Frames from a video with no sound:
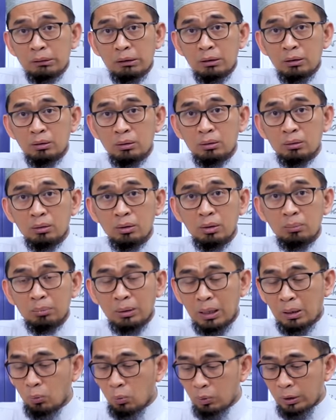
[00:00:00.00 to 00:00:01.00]
ya, e,
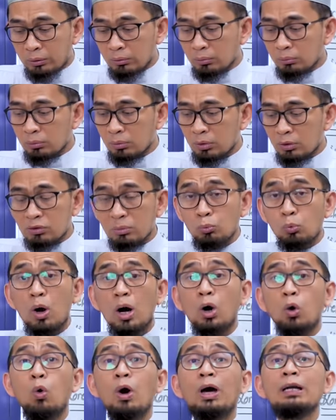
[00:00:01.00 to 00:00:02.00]
melakukan
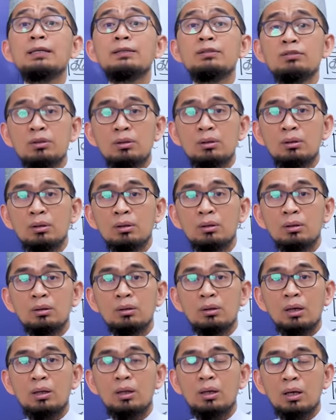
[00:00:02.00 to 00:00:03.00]
sebuah koalisi
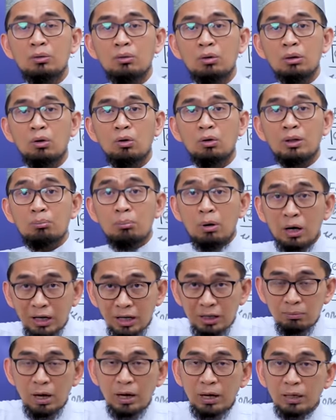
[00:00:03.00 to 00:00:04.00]
ya dengan orang-orang Mekah
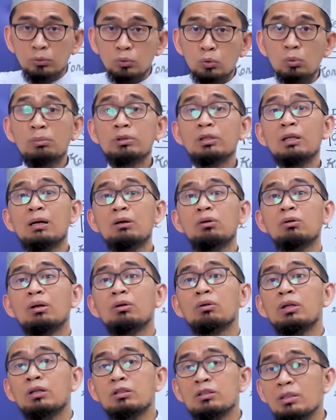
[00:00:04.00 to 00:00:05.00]
bahkan untuk menyerang
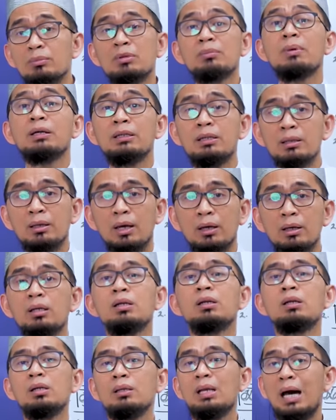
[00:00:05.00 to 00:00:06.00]
orang-orang Islam di Madinah.
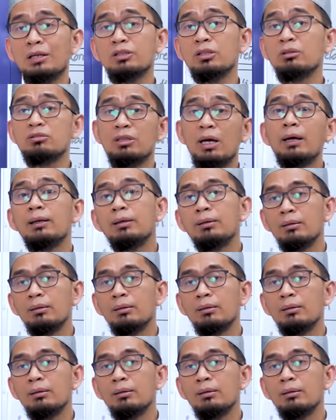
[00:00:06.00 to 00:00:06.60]
Ini, ini dahsyat sekali.